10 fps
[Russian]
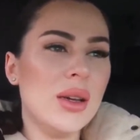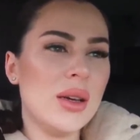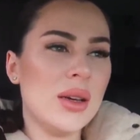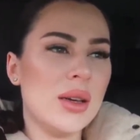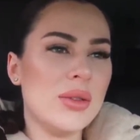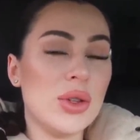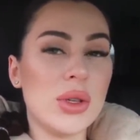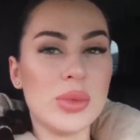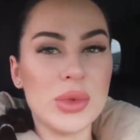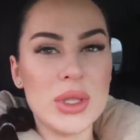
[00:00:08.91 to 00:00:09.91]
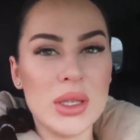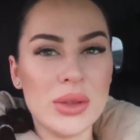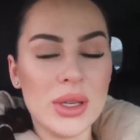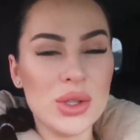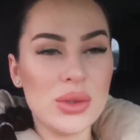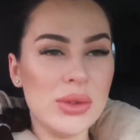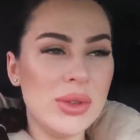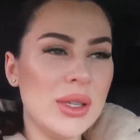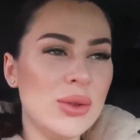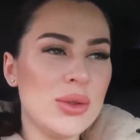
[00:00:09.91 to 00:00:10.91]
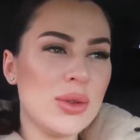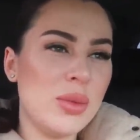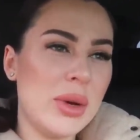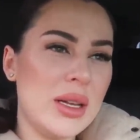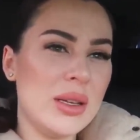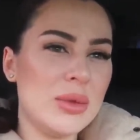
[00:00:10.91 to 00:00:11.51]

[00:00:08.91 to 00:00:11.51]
А, в итоге после этого я еще Вивьену искупала,